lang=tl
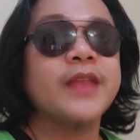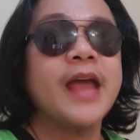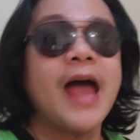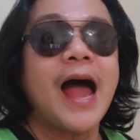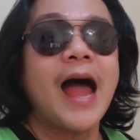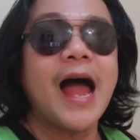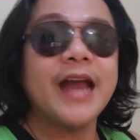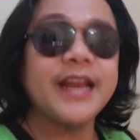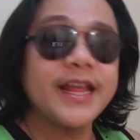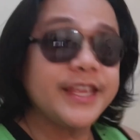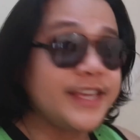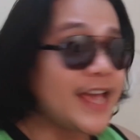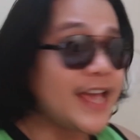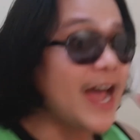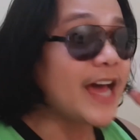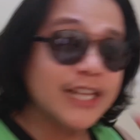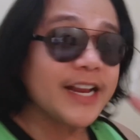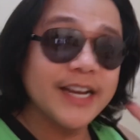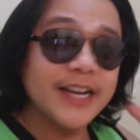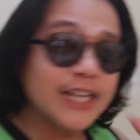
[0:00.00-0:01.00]
Ang
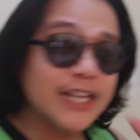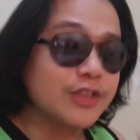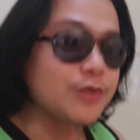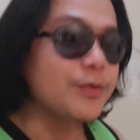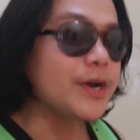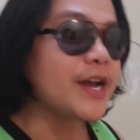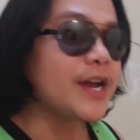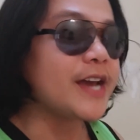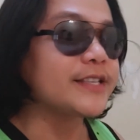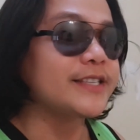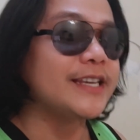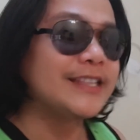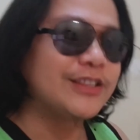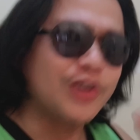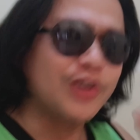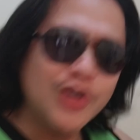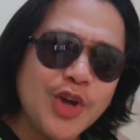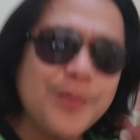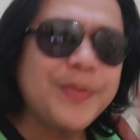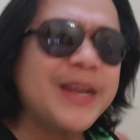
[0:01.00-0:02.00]
nangyari dito mga guys,
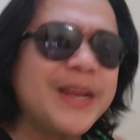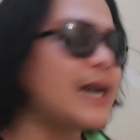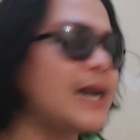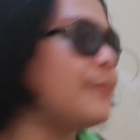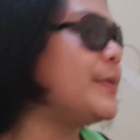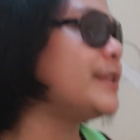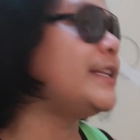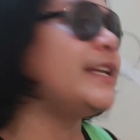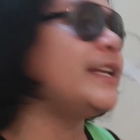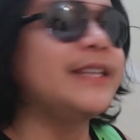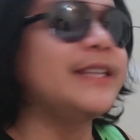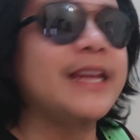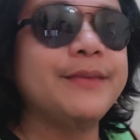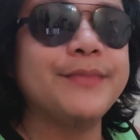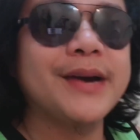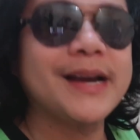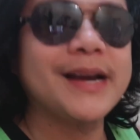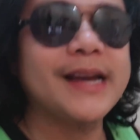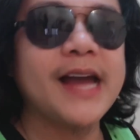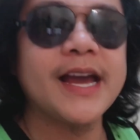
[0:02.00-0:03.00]
ito yung pinakamatindi
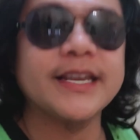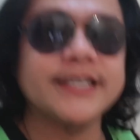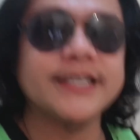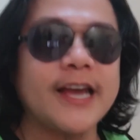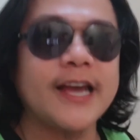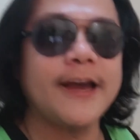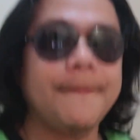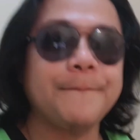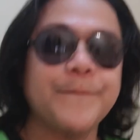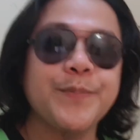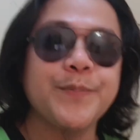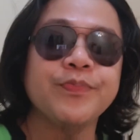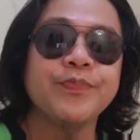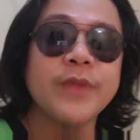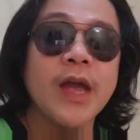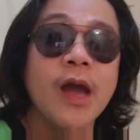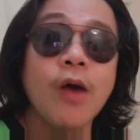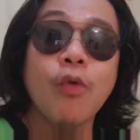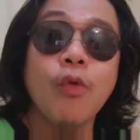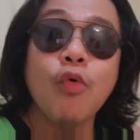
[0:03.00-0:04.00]
mga guys ha.
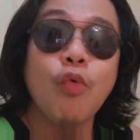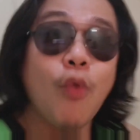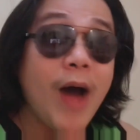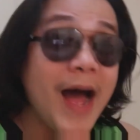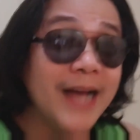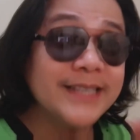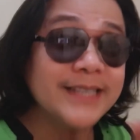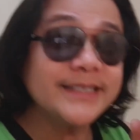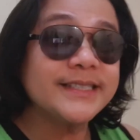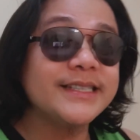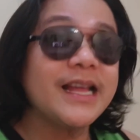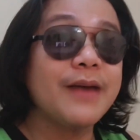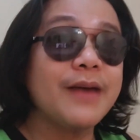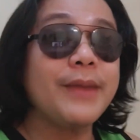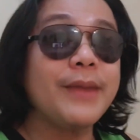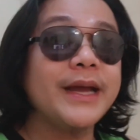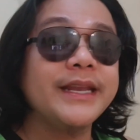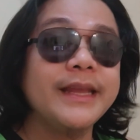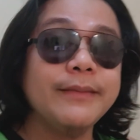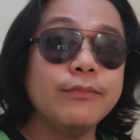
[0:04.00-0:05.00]
Once na
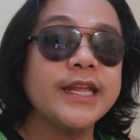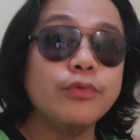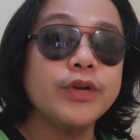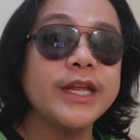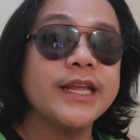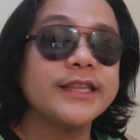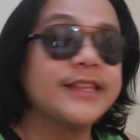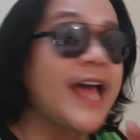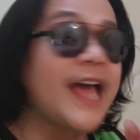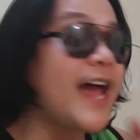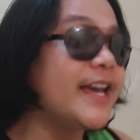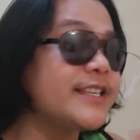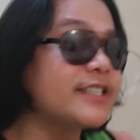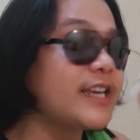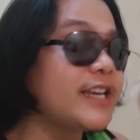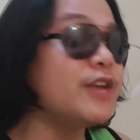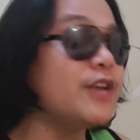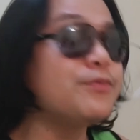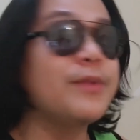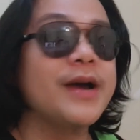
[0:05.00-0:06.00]
ma-demonetize
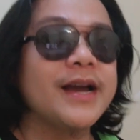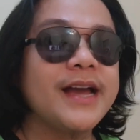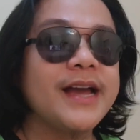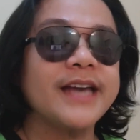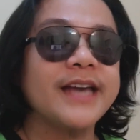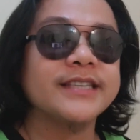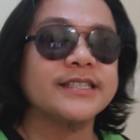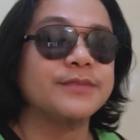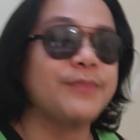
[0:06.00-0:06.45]
kayo mga guys,